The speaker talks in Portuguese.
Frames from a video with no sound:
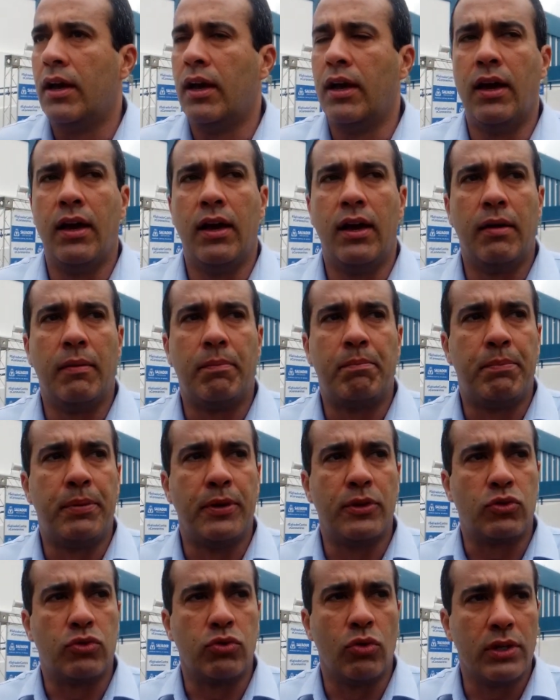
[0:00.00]
é,
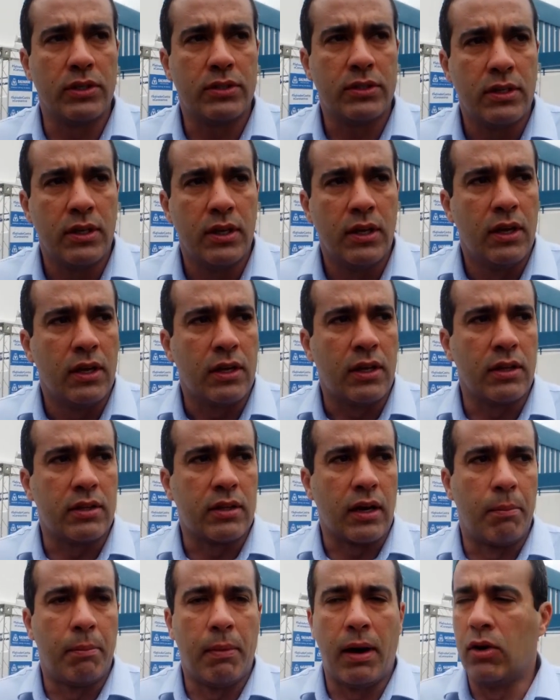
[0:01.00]
pessoas que
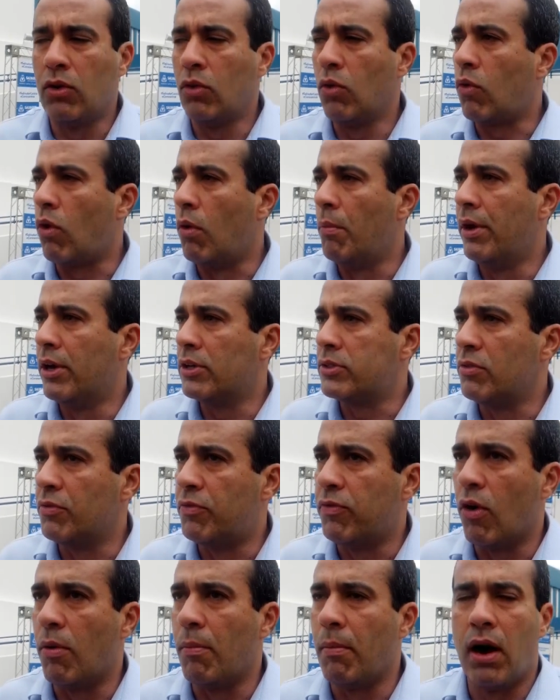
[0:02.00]
trabalham no comércio
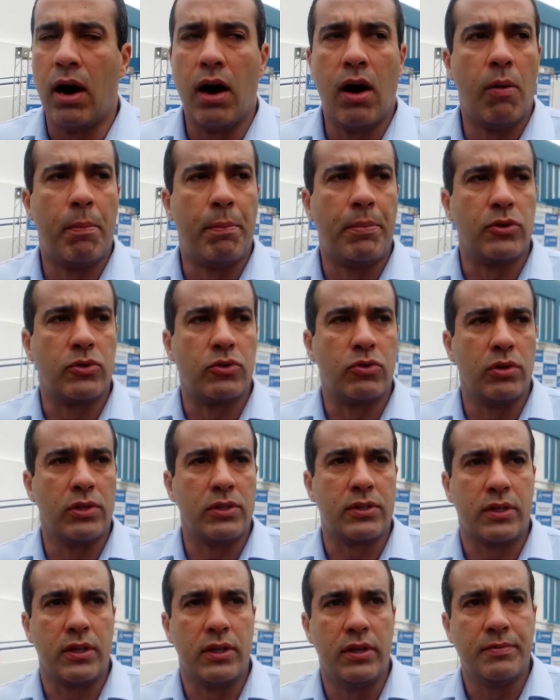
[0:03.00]
informal,
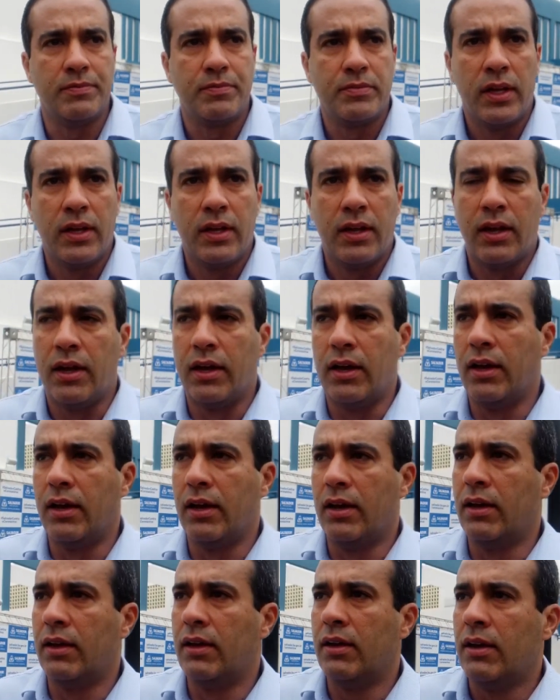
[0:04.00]
pessoas que
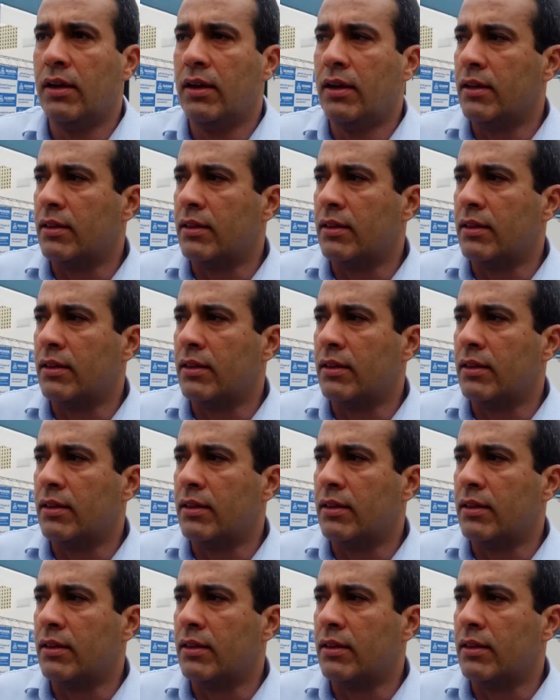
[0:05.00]
é,